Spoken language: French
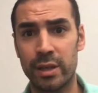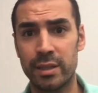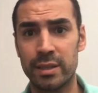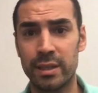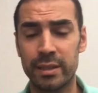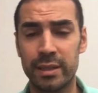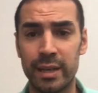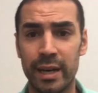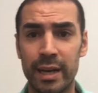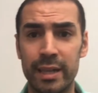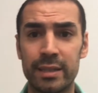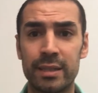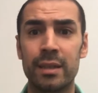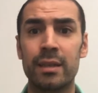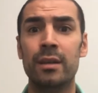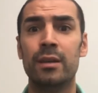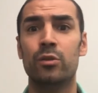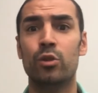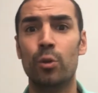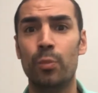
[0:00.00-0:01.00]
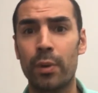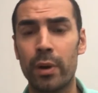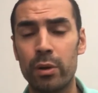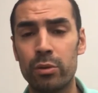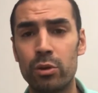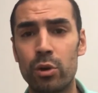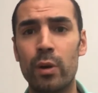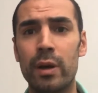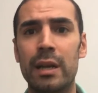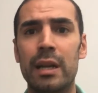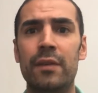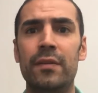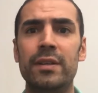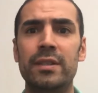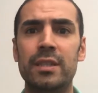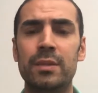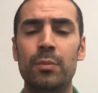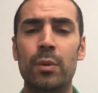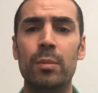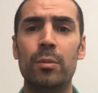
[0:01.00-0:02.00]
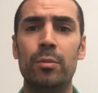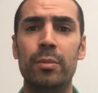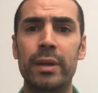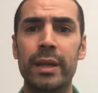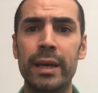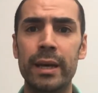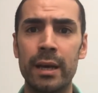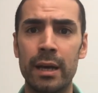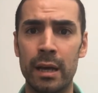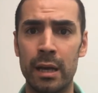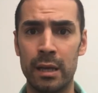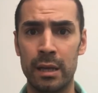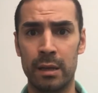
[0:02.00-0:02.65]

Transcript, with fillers: qui s'intéressent de près ou de loin à l'investissement immobilier,